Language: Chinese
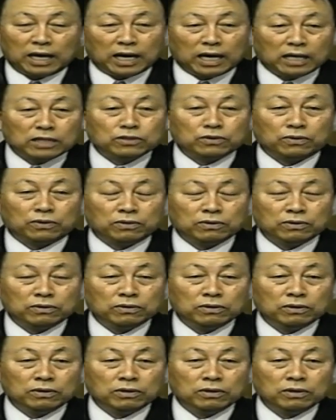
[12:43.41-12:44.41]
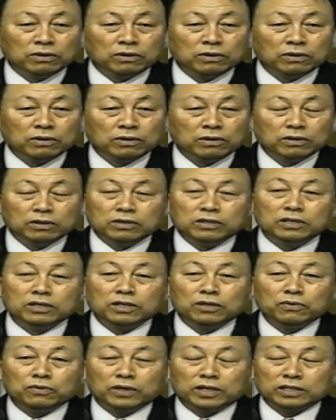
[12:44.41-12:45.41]
而在座的各位弟兄姊妹，
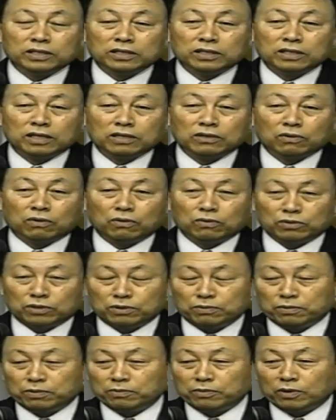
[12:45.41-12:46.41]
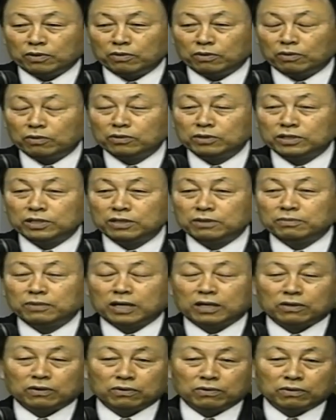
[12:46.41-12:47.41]
我们的家人出了问
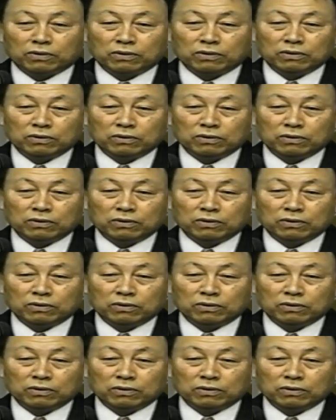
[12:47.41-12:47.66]
题，